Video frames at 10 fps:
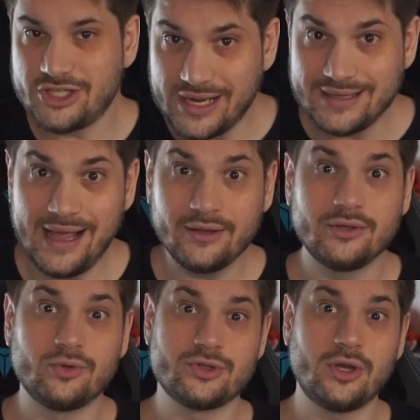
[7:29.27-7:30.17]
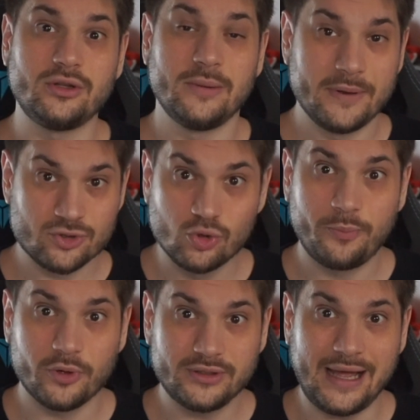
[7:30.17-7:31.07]
hai dato i tuoi soldi per
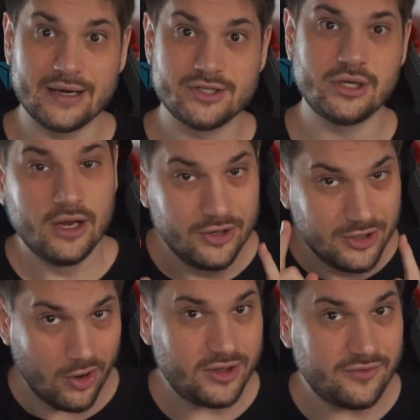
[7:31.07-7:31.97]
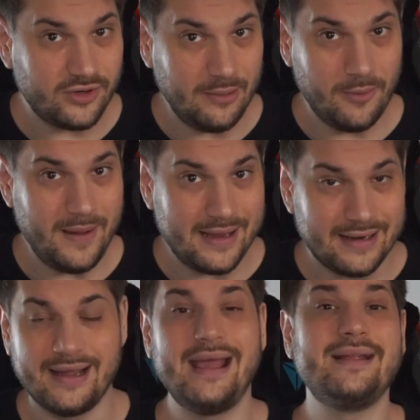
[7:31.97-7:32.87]
supportarci? Noi ti vogliamo
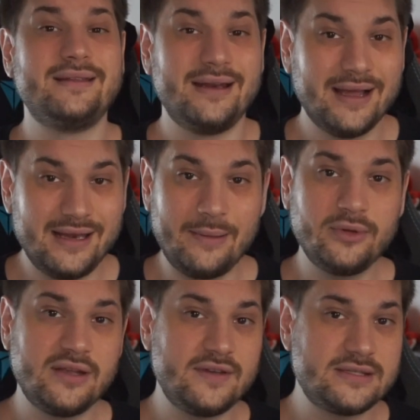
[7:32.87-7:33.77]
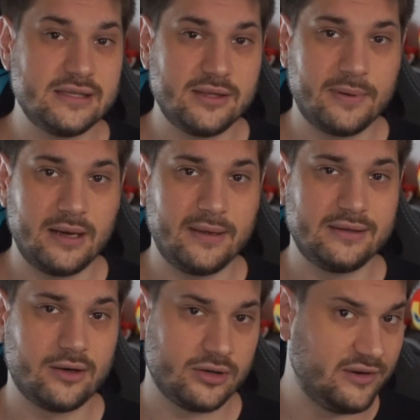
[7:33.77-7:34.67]
bene e ti regaliamo dei vestiti per la
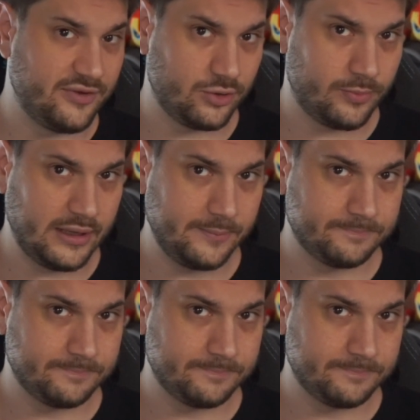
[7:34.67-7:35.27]
Battle Royale free to play.